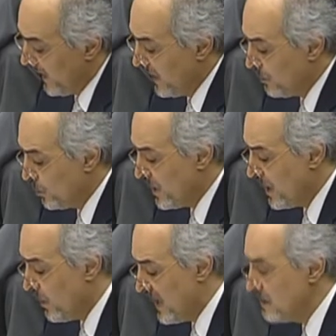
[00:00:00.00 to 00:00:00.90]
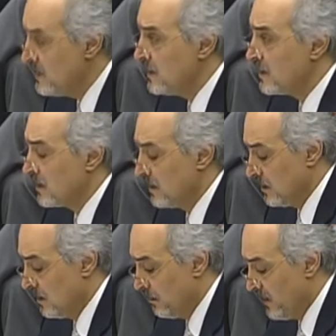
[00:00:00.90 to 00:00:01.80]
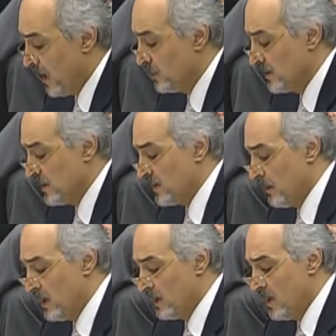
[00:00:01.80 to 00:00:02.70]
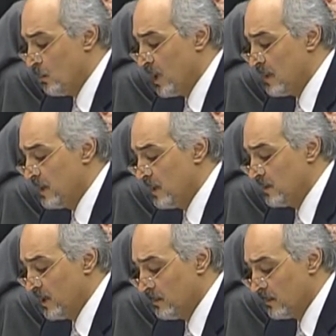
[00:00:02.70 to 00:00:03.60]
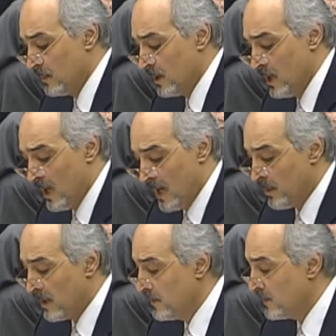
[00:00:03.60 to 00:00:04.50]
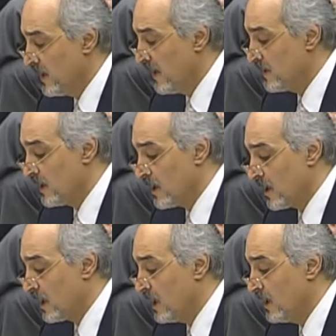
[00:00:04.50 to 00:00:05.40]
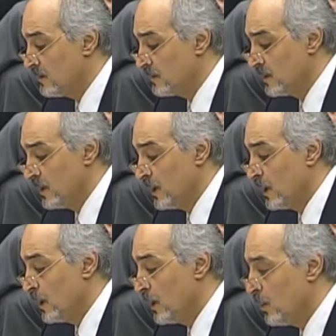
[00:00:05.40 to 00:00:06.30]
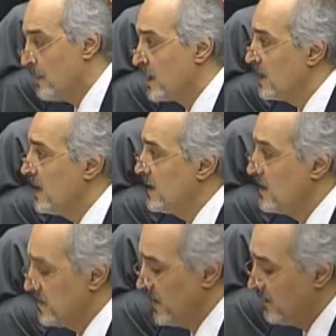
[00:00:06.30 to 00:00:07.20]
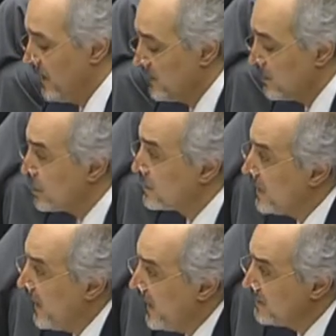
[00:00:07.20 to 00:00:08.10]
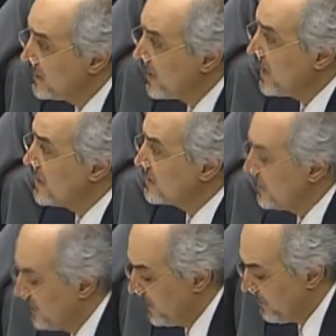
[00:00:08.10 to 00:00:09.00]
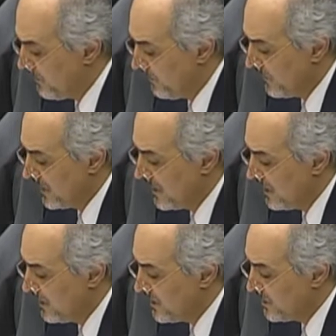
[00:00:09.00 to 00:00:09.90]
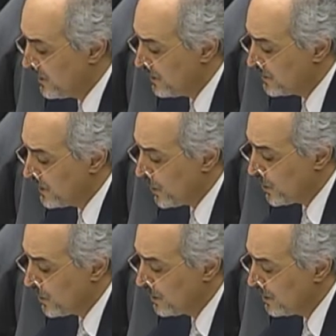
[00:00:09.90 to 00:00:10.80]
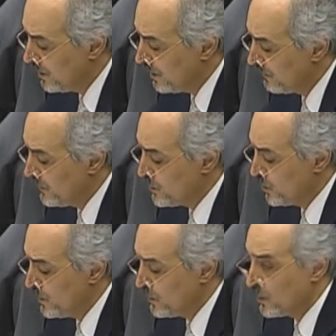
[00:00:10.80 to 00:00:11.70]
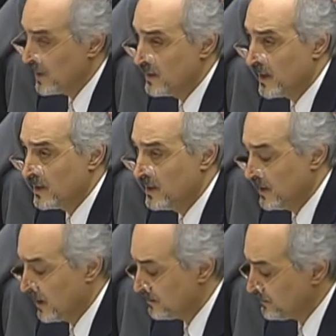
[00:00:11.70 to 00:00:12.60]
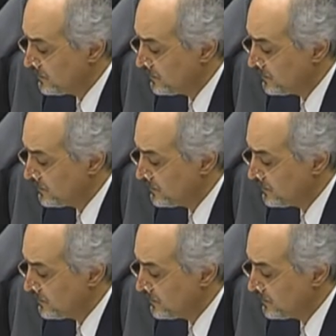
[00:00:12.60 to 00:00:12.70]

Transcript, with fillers: يحلمون واهمين بعودة استعمارهم وهيمنتهم عبر مثل هذه القرارات ومن خلال استحداث مصطلحات خاصة بهم لتبرير التدخل في شؤون سوريا الداخلية